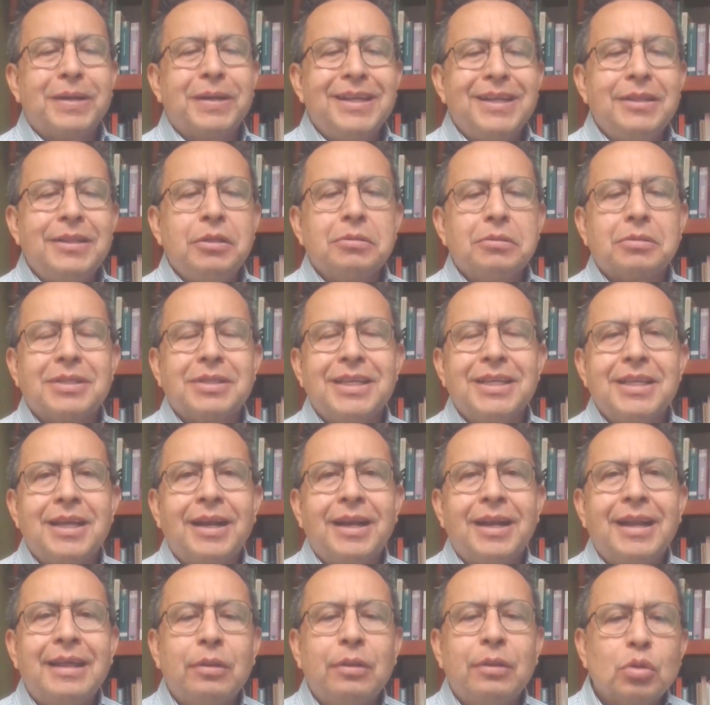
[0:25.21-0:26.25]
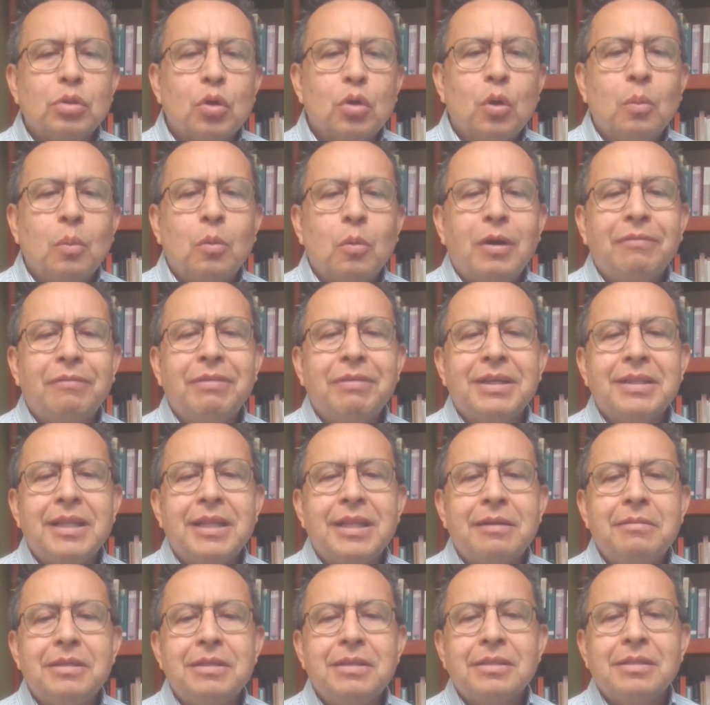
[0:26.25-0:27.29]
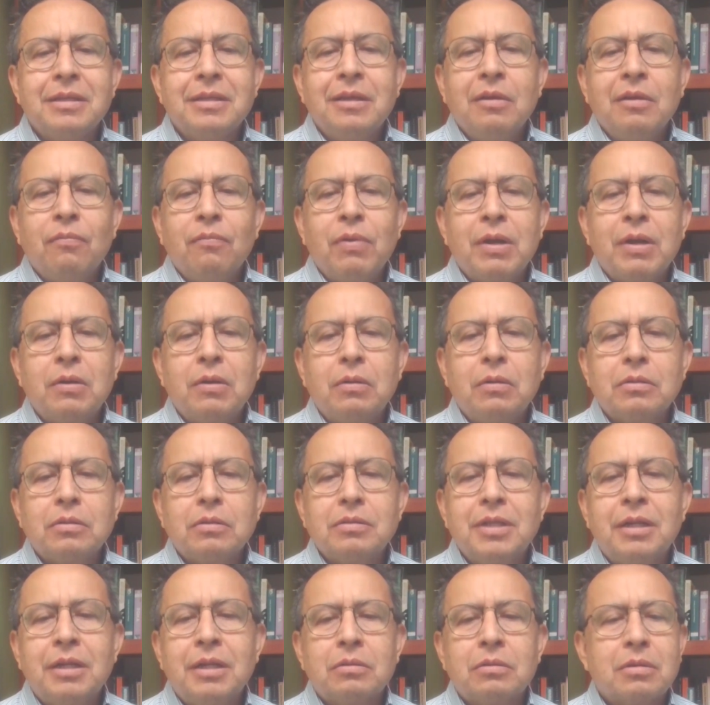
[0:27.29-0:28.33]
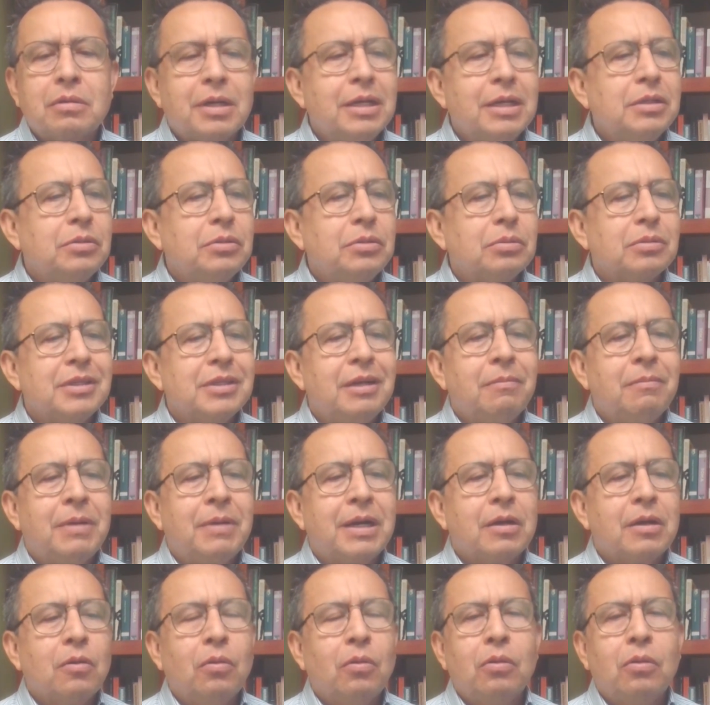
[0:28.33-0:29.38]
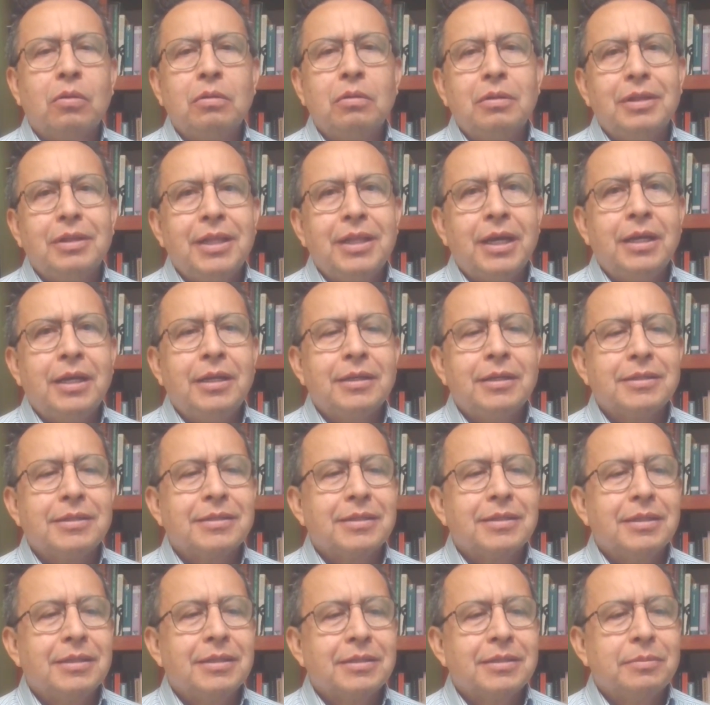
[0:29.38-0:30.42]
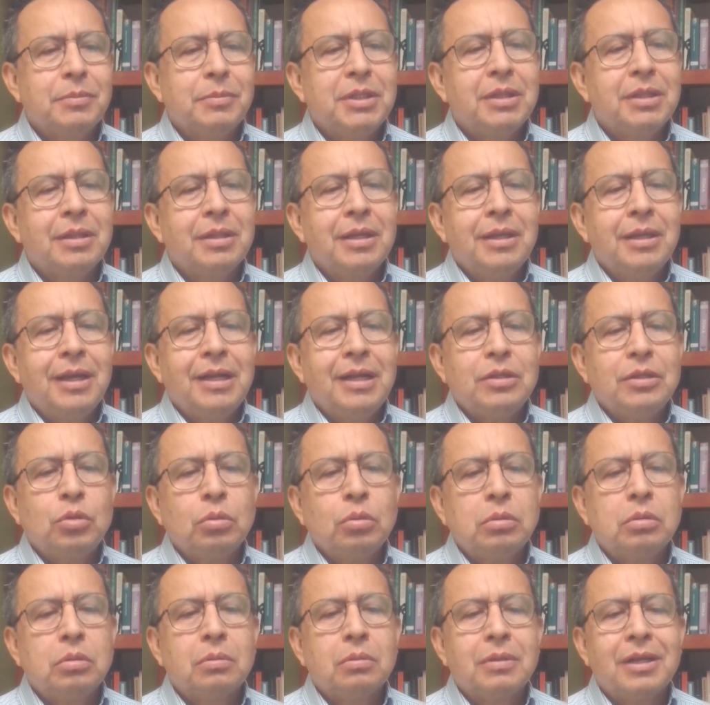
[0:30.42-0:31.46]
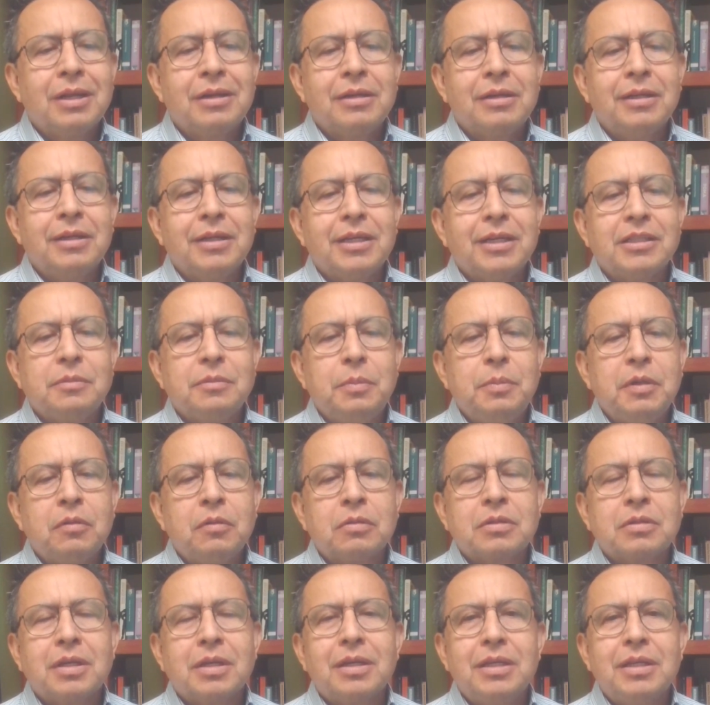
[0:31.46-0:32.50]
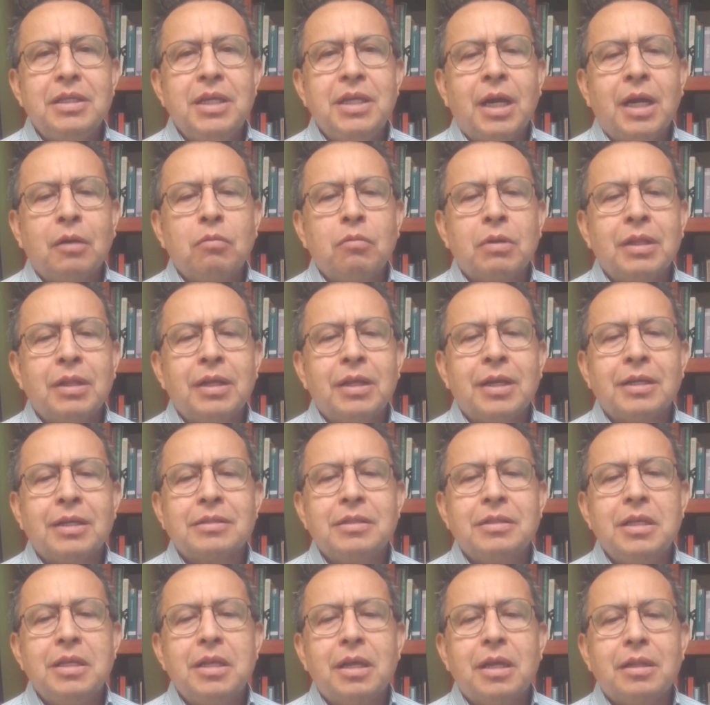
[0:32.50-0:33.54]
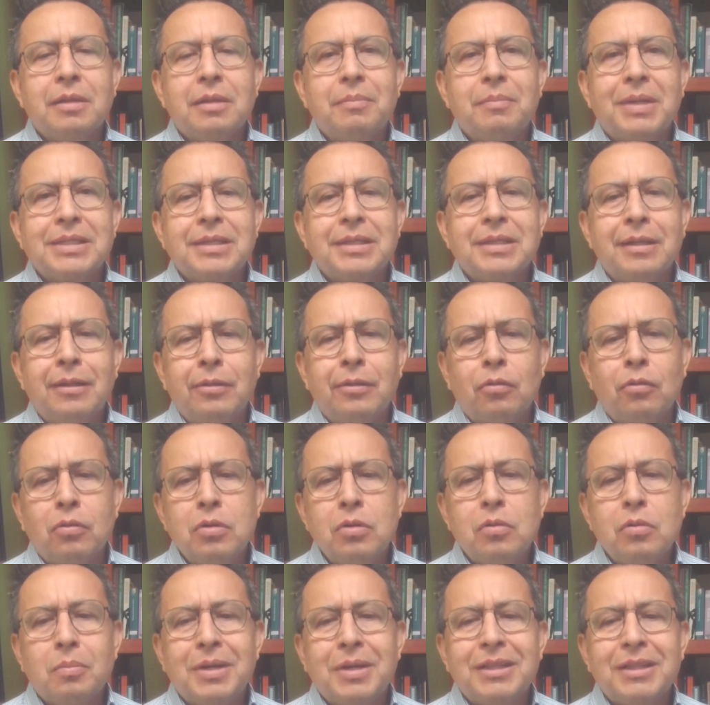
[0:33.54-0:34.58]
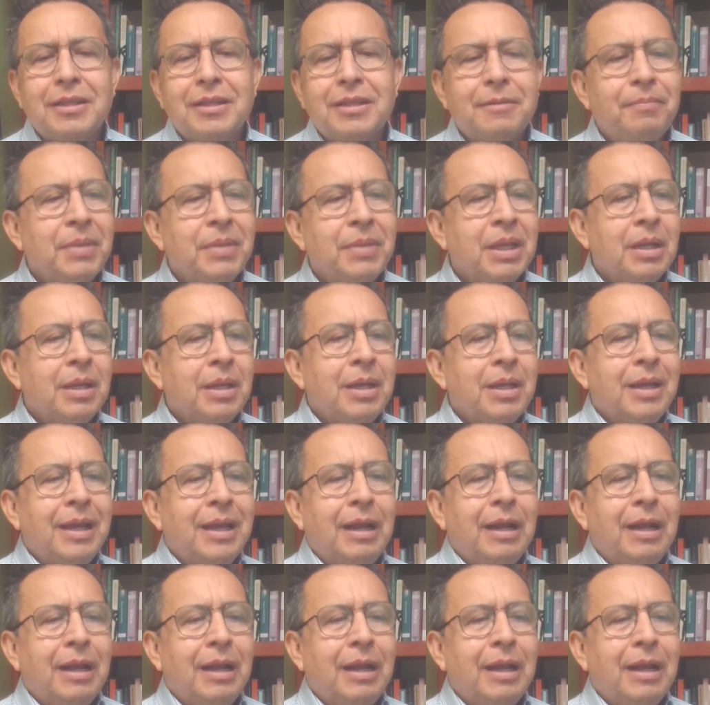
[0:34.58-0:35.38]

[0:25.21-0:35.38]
Los predios señalados como afectables fueron los de los ranchos El Barcodón de Alex Smith, El Chucho de Enrique Espinosa y Agua de Castilla de Macedonio Mata.